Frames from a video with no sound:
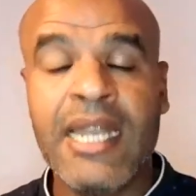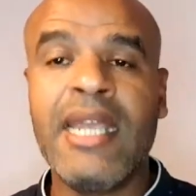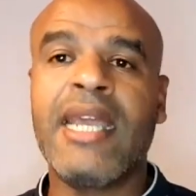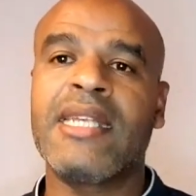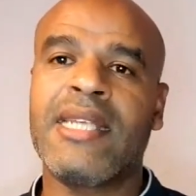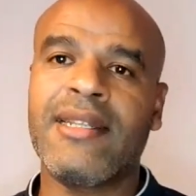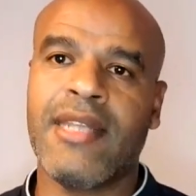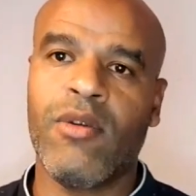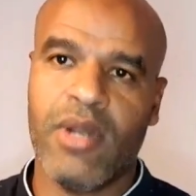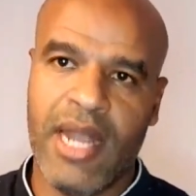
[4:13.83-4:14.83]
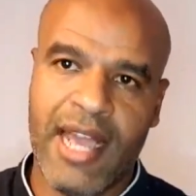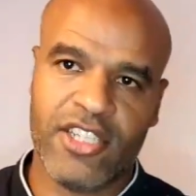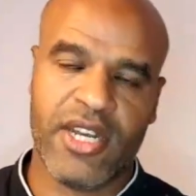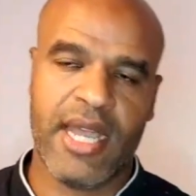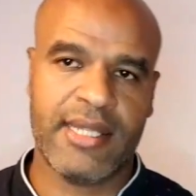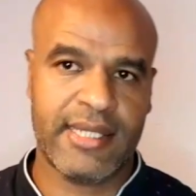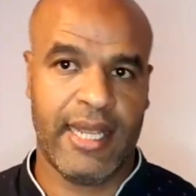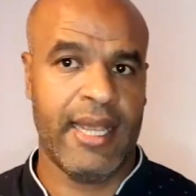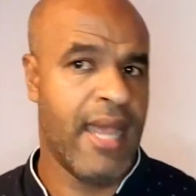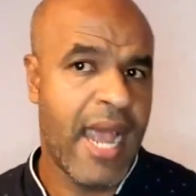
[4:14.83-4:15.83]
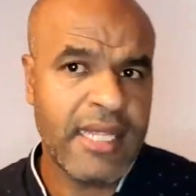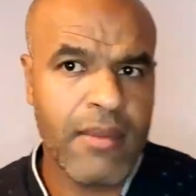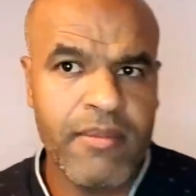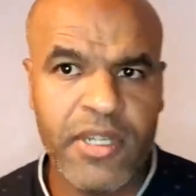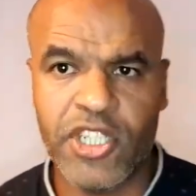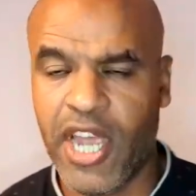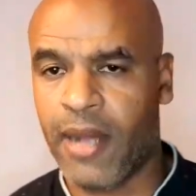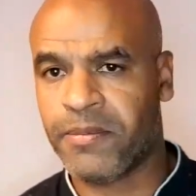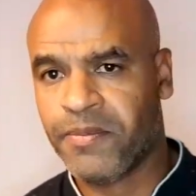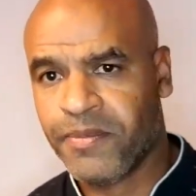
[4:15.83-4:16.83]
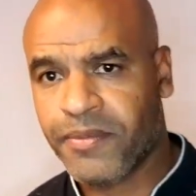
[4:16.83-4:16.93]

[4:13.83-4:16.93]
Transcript: اللي كيسلطيو الحجر الصحي هذا من جهه